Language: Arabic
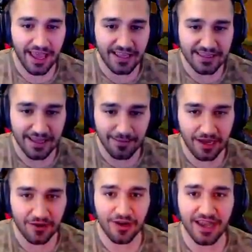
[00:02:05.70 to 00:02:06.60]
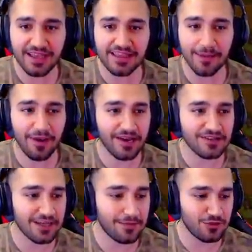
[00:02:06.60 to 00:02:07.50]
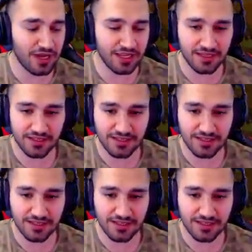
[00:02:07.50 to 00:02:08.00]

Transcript: ايتا مانو ايتا شباب شو هي